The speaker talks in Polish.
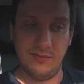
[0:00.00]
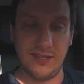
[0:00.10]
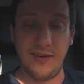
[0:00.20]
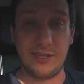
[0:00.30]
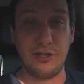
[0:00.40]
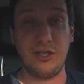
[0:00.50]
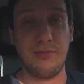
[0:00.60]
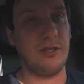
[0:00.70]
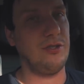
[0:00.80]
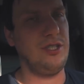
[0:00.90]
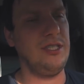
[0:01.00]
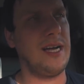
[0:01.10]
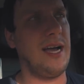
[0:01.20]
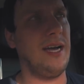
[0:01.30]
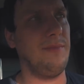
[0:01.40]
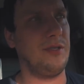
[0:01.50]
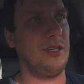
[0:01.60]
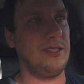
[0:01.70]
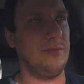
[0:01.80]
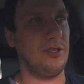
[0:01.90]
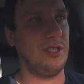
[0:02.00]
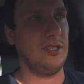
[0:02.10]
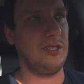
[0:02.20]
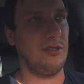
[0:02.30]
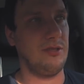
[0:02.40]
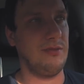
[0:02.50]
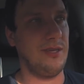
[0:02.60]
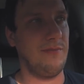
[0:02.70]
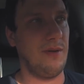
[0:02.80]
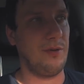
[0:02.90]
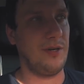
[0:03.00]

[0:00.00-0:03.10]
zawartością tego odcinka i po drodze może jeszcze o czymś tam Wam